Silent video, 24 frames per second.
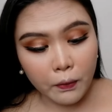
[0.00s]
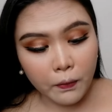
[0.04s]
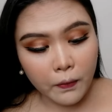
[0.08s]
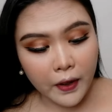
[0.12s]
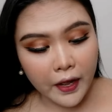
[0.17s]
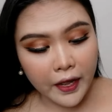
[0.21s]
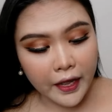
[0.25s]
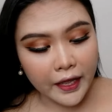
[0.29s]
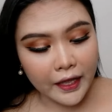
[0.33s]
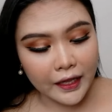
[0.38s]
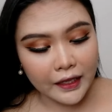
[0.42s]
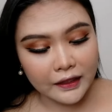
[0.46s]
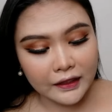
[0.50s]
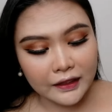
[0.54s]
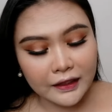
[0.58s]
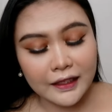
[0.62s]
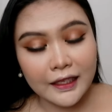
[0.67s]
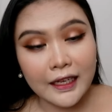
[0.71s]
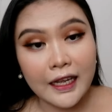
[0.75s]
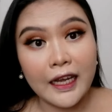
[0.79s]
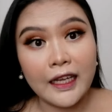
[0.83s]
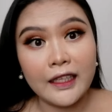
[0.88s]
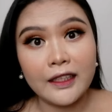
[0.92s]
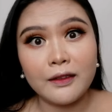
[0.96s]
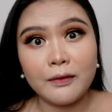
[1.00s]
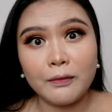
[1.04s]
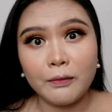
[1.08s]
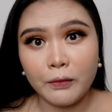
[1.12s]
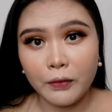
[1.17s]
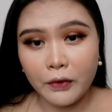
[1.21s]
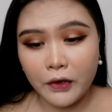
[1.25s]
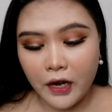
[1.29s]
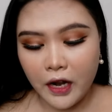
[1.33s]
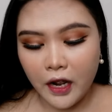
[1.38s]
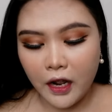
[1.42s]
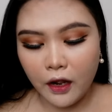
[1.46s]
Wildcat
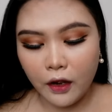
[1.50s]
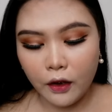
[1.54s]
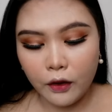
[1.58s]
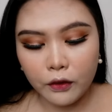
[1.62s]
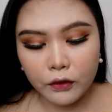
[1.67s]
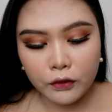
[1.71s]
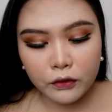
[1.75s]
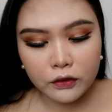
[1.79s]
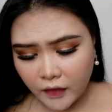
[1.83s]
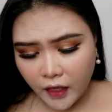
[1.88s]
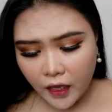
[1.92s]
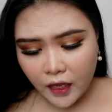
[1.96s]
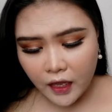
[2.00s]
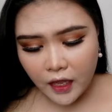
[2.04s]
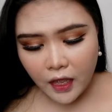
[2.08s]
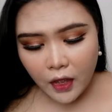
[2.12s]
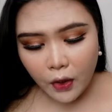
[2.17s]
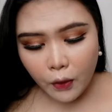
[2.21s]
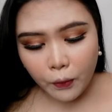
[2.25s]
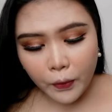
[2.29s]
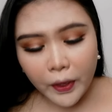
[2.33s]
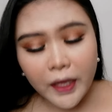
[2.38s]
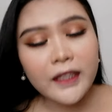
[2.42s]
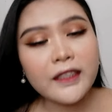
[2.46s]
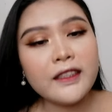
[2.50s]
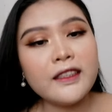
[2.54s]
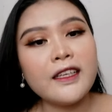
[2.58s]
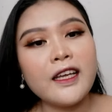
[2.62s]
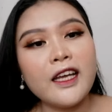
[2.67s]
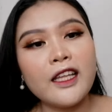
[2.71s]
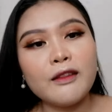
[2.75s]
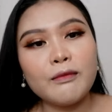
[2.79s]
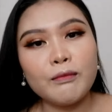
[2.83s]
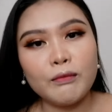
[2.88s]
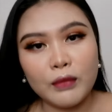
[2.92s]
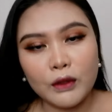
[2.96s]
Brown,
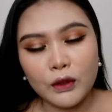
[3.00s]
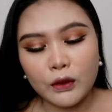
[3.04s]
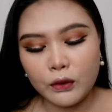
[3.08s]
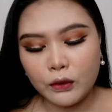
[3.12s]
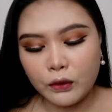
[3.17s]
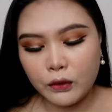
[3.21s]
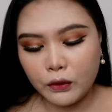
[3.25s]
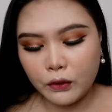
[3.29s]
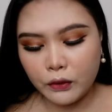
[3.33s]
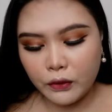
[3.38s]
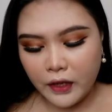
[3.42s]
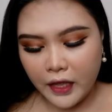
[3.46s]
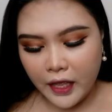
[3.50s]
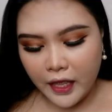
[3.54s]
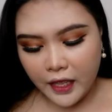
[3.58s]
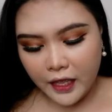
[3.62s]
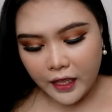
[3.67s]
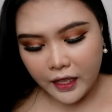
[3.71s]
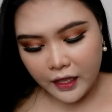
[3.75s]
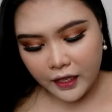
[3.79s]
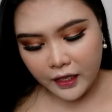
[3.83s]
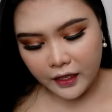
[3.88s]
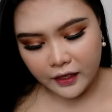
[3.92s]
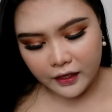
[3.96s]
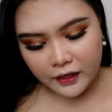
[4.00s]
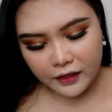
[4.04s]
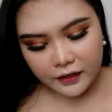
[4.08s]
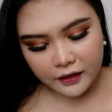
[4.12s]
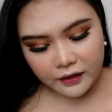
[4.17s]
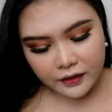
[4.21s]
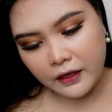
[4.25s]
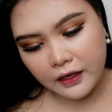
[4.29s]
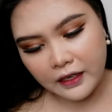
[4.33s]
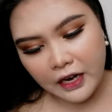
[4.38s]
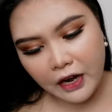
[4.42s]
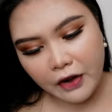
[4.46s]
Wildcat Blue, and
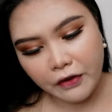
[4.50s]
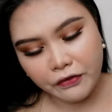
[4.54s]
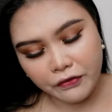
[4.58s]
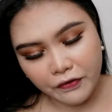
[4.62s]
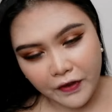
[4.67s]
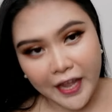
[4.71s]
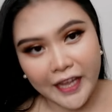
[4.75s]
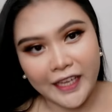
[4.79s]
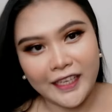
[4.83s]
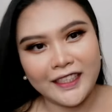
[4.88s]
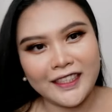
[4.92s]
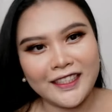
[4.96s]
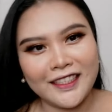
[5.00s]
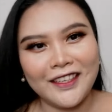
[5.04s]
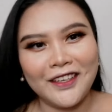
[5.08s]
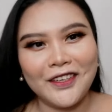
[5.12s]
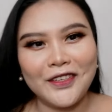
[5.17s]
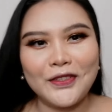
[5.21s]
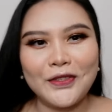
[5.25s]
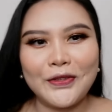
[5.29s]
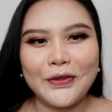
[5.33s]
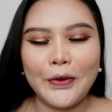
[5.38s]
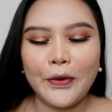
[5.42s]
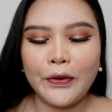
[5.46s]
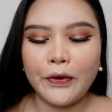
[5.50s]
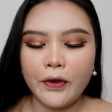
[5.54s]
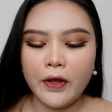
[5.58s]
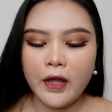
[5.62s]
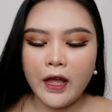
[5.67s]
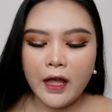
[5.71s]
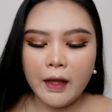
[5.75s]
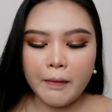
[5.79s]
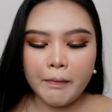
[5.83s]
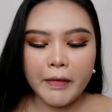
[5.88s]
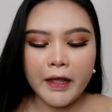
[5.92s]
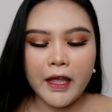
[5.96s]
Graphite. So,
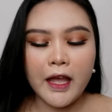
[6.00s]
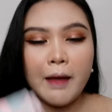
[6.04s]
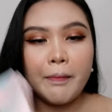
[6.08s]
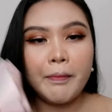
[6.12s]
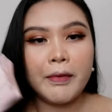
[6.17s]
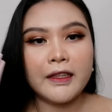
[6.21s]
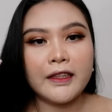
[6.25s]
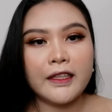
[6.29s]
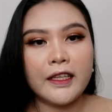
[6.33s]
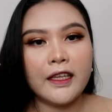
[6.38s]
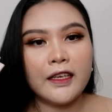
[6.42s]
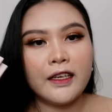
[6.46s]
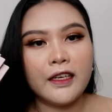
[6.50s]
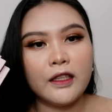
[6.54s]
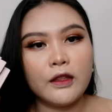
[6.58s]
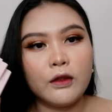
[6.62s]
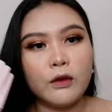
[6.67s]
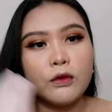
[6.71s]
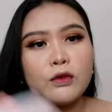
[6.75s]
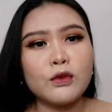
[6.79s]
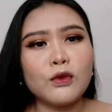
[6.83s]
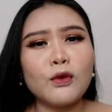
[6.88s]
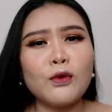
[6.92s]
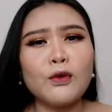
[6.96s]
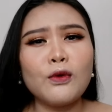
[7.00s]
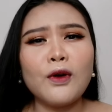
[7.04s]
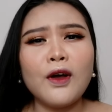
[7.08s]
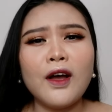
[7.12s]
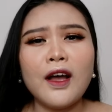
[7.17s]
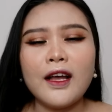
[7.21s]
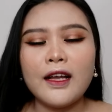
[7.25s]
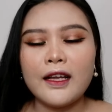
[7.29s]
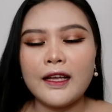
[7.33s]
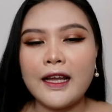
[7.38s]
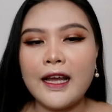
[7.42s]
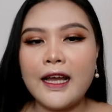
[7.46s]
may apat tayo dito. So,
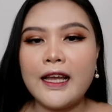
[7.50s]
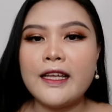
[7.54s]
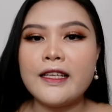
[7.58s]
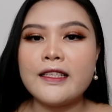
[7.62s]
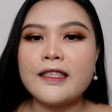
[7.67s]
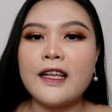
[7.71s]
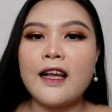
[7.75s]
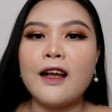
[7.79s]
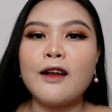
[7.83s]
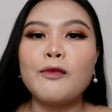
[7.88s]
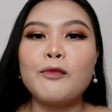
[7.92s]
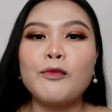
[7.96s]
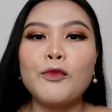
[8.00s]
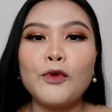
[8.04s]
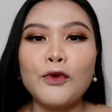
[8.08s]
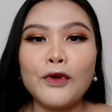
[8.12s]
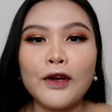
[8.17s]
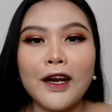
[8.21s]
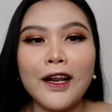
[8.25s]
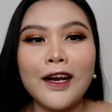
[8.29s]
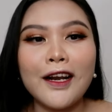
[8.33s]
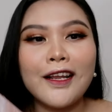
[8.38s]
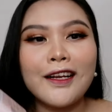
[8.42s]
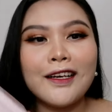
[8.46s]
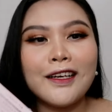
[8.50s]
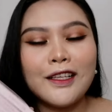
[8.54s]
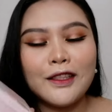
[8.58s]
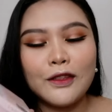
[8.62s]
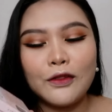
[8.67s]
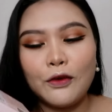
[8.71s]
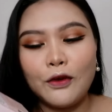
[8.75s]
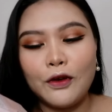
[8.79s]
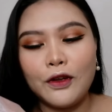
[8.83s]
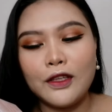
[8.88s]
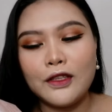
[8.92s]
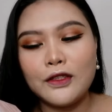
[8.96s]
guys, ang mura lang
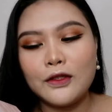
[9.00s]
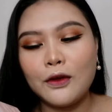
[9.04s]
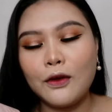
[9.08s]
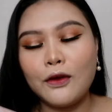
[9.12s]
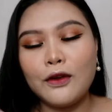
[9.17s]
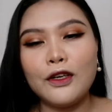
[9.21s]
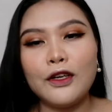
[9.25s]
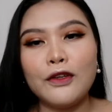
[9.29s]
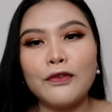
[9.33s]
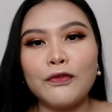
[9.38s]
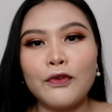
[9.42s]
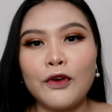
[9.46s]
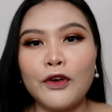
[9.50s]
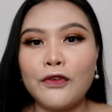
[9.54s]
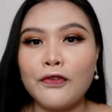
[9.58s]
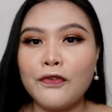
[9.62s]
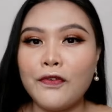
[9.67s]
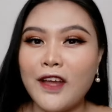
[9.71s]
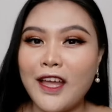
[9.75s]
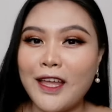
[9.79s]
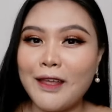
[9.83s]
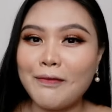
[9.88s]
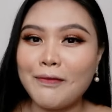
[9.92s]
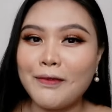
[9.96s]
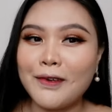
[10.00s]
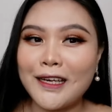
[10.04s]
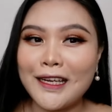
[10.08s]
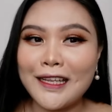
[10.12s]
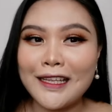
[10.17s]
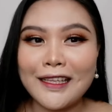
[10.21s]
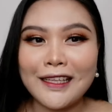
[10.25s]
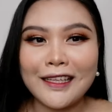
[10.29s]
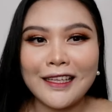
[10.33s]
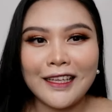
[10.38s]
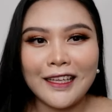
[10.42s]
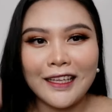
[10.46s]
nito. It's only for 5
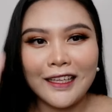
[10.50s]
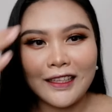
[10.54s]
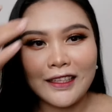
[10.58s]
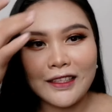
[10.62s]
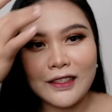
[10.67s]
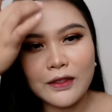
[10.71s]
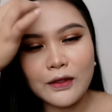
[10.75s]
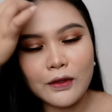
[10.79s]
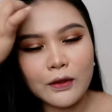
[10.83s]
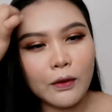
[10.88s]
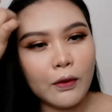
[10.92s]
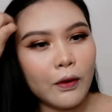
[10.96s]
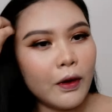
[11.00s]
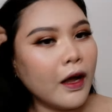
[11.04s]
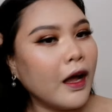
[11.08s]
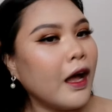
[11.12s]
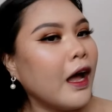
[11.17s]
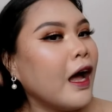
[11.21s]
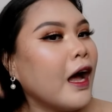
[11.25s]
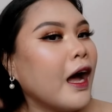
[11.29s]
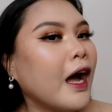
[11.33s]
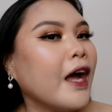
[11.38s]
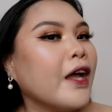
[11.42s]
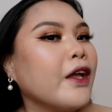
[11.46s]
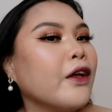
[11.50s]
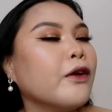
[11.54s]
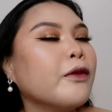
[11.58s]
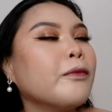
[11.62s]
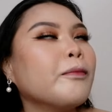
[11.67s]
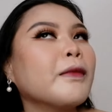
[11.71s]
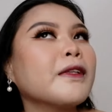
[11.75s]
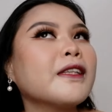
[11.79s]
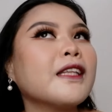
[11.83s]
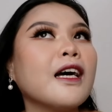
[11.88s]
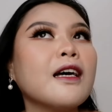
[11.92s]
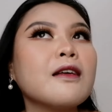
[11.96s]
ringgit. So,
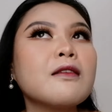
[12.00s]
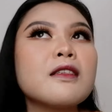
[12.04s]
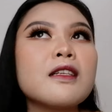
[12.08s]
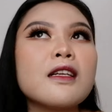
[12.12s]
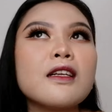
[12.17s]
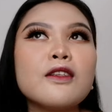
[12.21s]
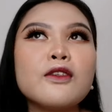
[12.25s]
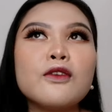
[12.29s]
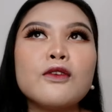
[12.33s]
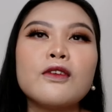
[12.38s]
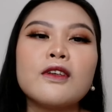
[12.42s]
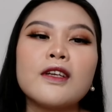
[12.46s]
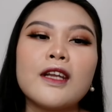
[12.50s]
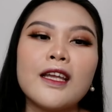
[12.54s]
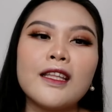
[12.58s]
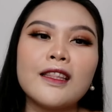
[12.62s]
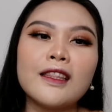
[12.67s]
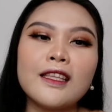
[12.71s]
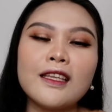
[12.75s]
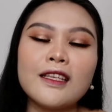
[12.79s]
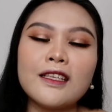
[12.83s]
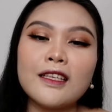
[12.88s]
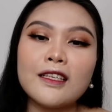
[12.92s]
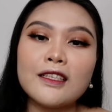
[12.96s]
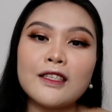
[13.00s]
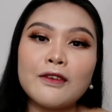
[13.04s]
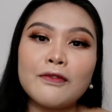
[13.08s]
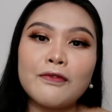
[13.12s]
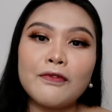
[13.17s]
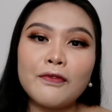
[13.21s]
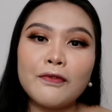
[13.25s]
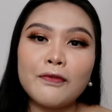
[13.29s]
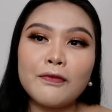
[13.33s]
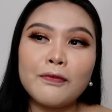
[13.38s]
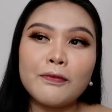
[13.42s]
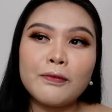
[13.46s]
ayun, mataas rin yung rating niya sa
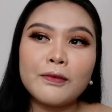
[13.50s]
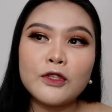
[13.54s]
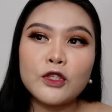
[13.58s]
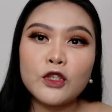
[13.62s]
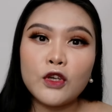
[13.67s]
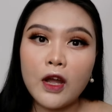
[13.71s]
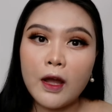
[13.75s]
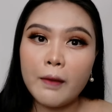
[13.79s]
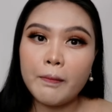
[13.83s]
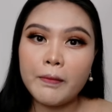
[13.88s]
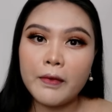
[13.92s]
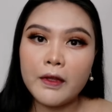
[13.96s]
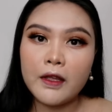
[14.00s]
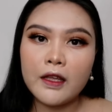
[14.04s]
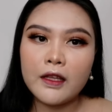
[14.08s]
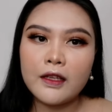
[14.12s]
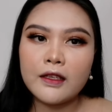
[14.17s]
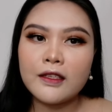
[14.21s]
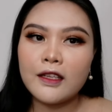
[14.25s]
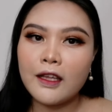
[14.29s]
Shopee.